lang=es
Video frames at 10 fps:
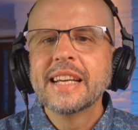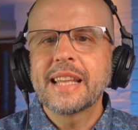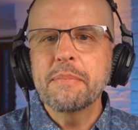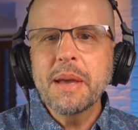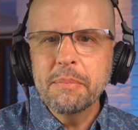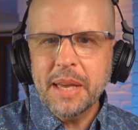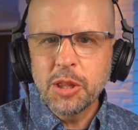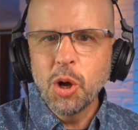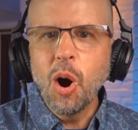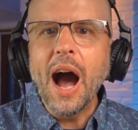también
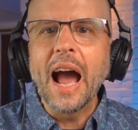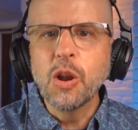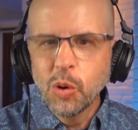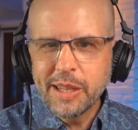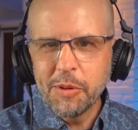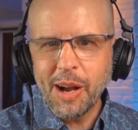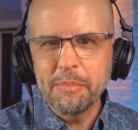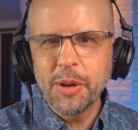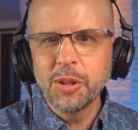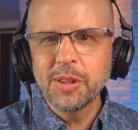viendo al último
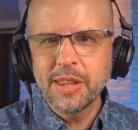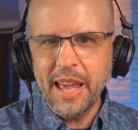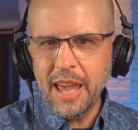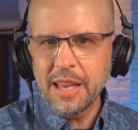campeón de